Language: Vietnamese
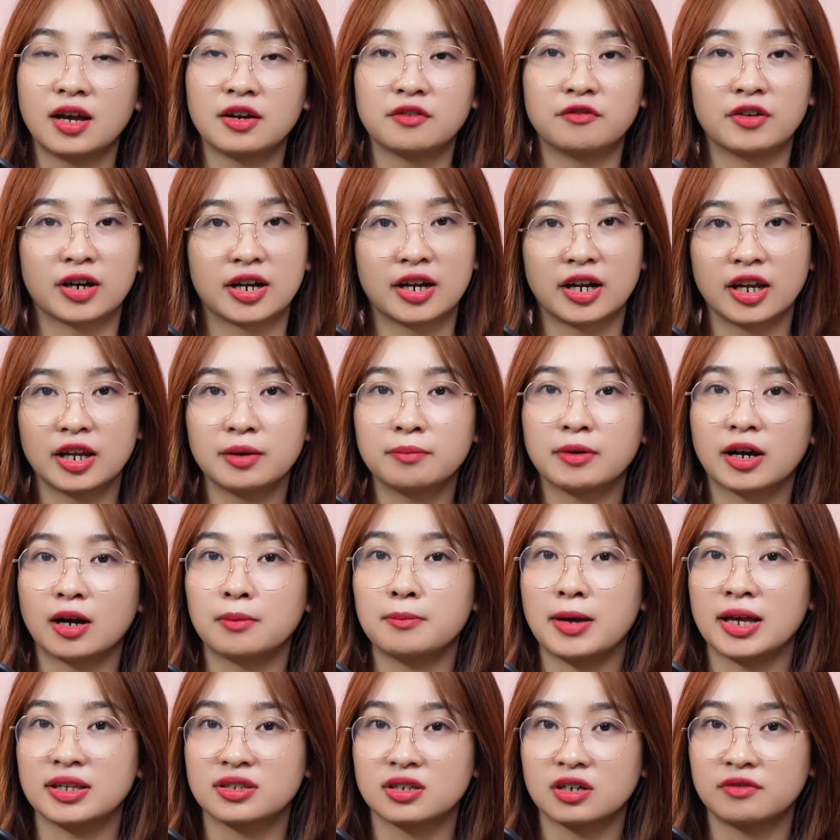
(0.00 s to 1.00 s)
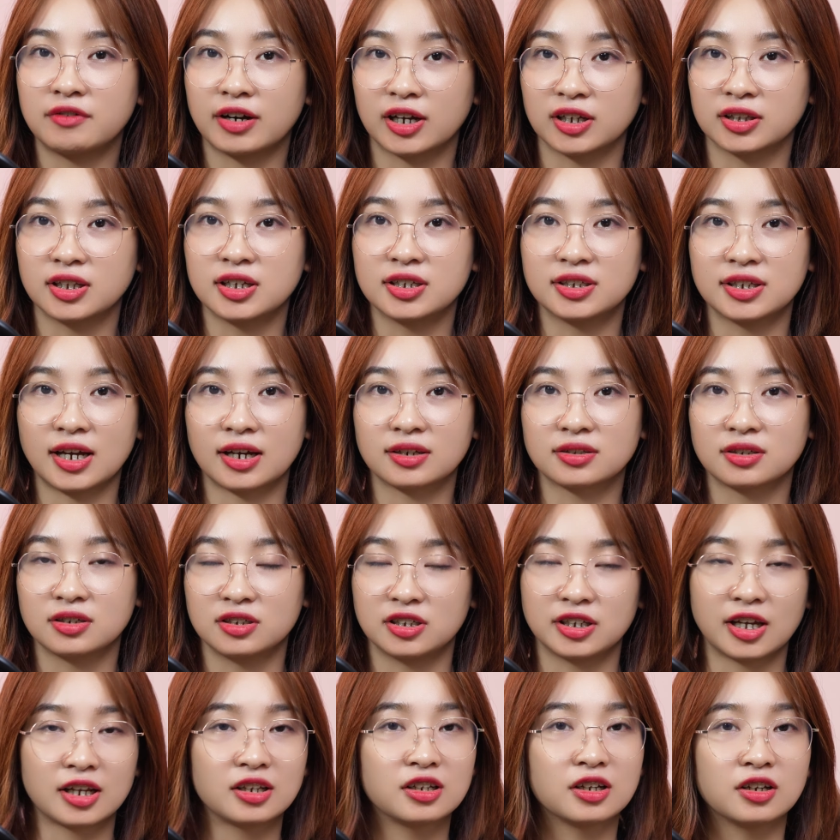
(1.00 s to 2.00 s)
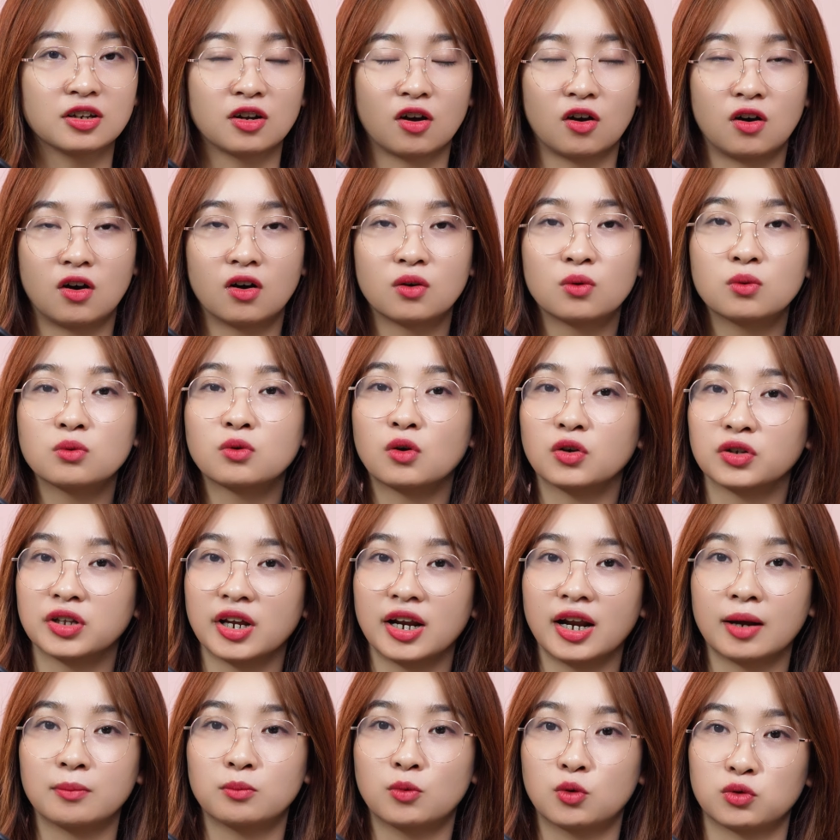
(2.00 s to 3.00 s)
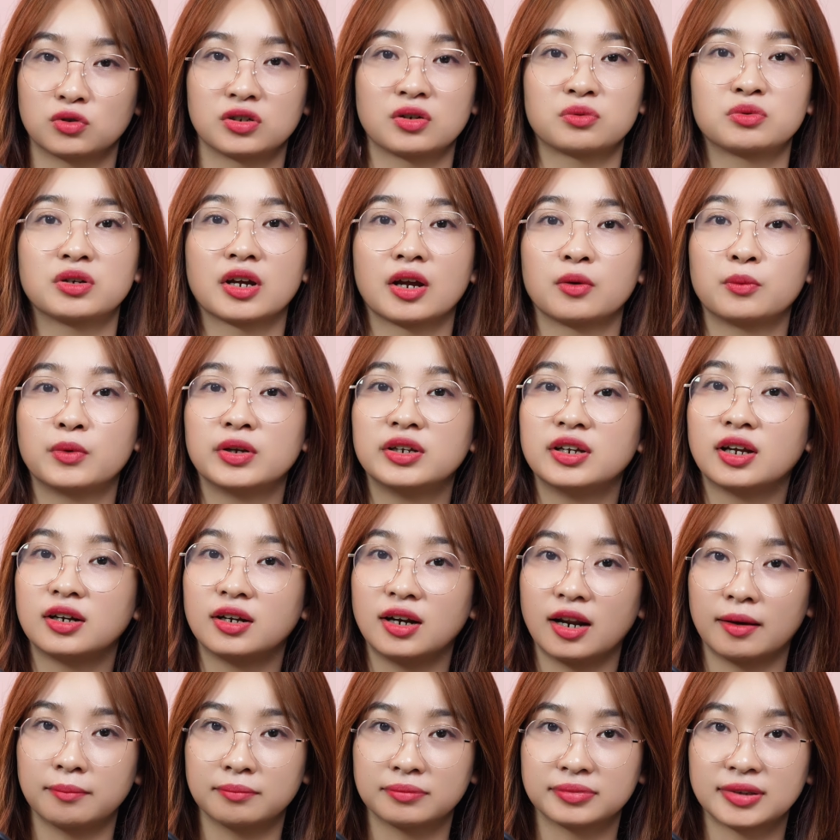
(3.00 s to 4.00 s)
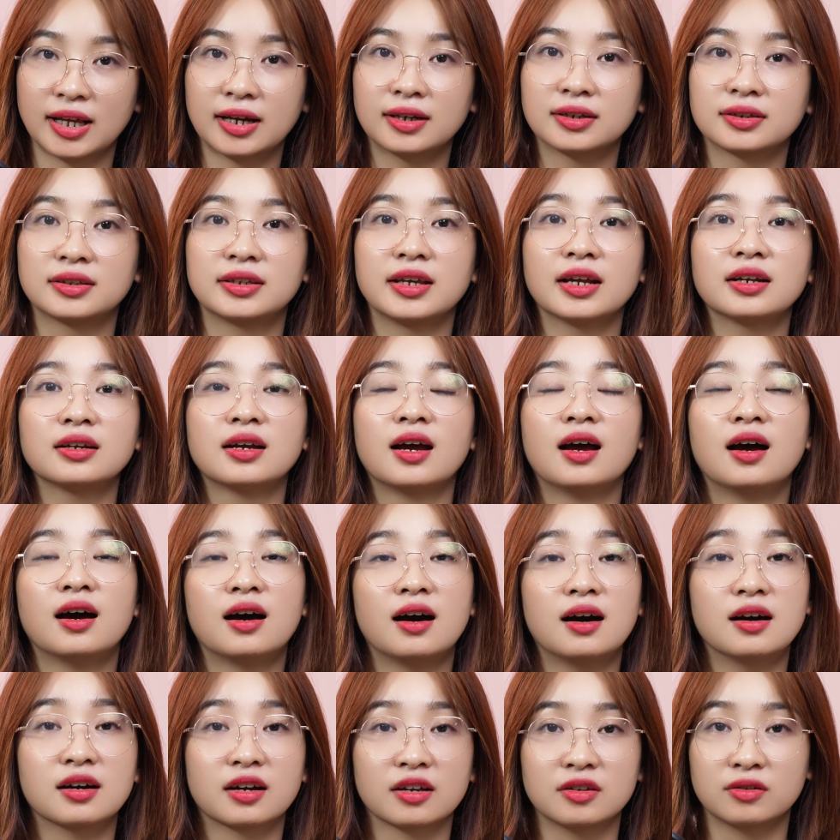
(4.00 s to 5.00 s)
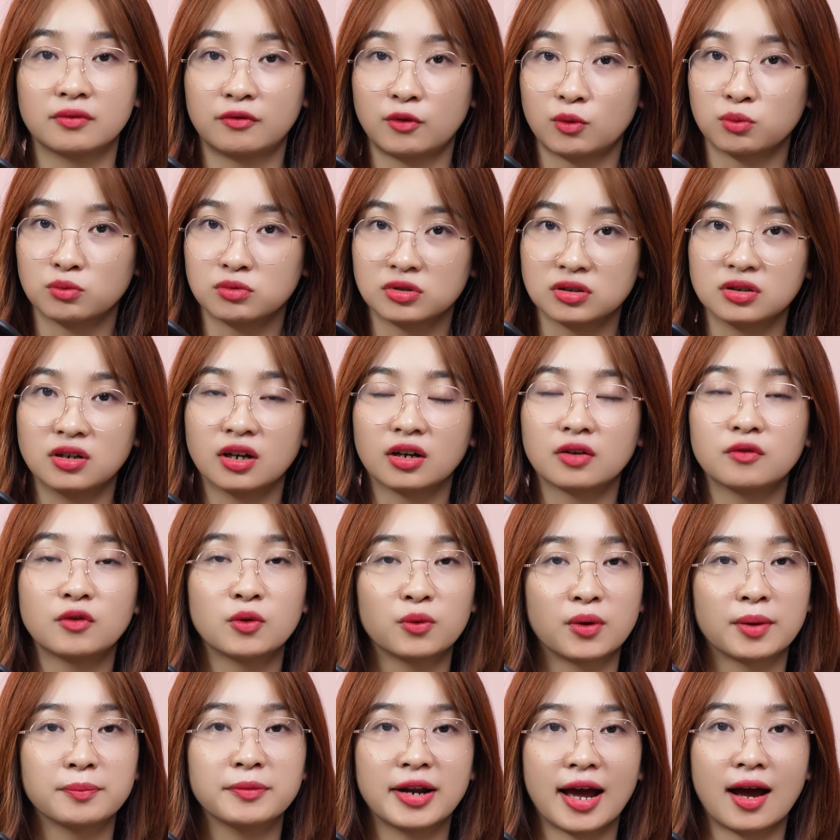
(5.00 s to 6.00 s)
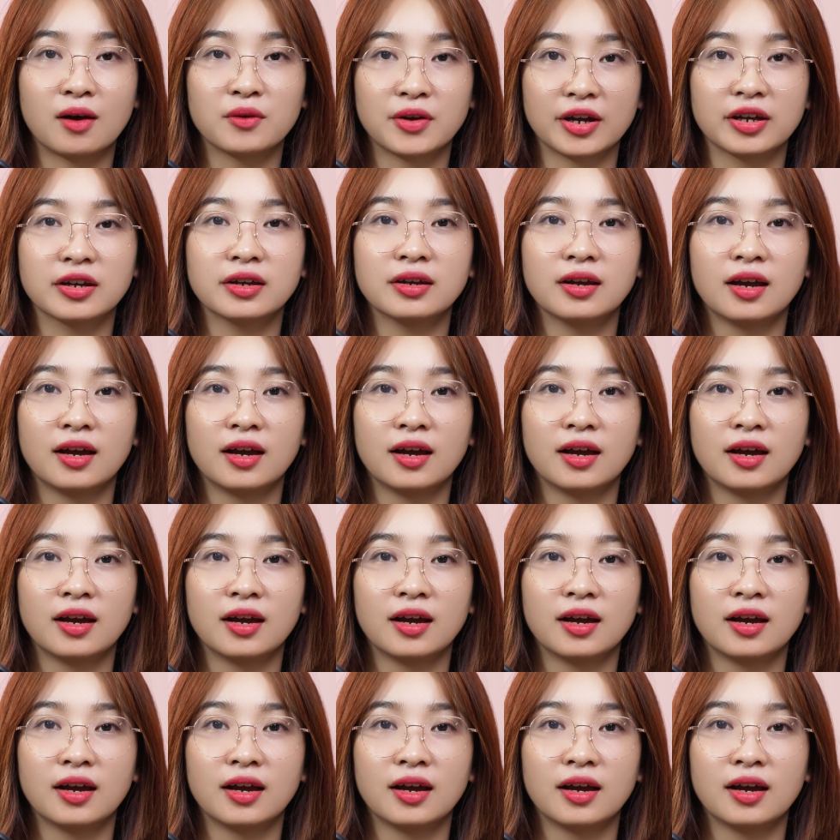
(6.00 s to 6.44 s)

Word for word: và khi mà các bé rơi vào cái tình trạng chết thì nó cũng có thể là một trong những cái nguyên nhân làm tăng tiết ở cái vùng dưới cái vùng âm đạo đấy